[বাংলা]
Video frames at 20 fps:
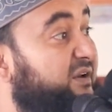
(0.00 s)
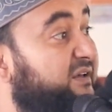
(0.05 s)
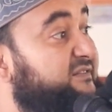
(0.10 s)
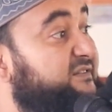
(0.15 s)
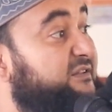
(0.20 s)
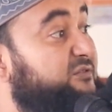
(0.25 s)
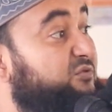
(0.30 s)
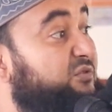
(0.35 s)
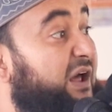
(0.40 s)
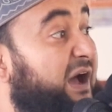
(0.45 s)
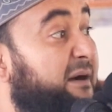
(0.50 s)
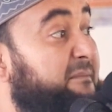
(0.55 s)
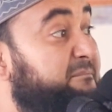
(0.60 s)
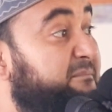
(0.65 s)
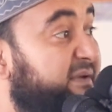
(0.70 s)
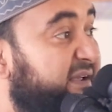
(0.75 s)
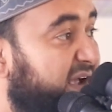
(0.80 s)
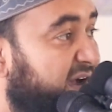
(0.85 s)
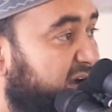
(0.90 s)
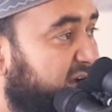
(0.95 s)
রাসাতুল
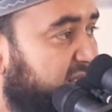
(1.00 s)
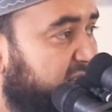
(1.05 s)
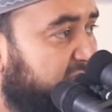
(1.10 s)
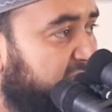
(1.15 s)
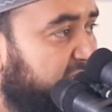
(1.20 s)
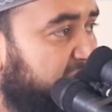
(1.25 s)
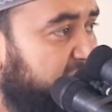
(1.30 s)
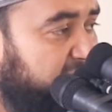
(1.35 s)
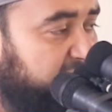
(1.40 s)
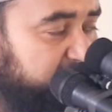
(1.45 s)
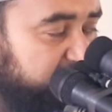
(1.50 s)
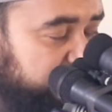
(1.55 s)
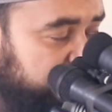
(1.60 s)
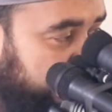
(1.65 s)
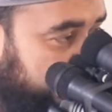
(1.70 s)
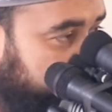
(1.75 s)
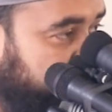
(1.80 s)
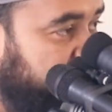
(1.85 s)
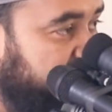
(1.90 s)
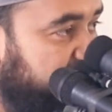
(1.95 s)
আম্বিয়া
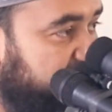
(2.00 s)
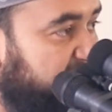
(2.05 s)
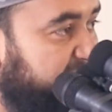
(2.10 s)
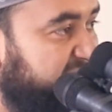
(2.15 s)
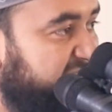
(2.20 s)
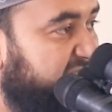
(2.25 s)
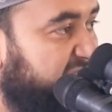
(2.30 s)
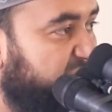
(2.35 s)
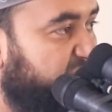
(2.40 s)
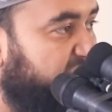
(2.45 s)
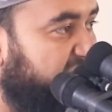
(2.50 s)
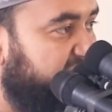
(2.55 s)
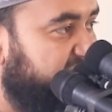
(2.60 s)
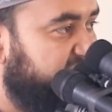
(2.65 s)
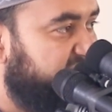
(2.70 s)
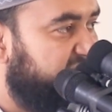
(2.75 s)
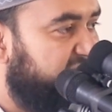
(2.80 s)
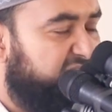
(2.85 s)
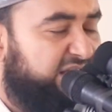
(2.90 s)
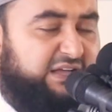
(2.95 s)
তারা হচ্ছে নবীদের
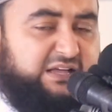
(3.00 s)
ওয়ারিস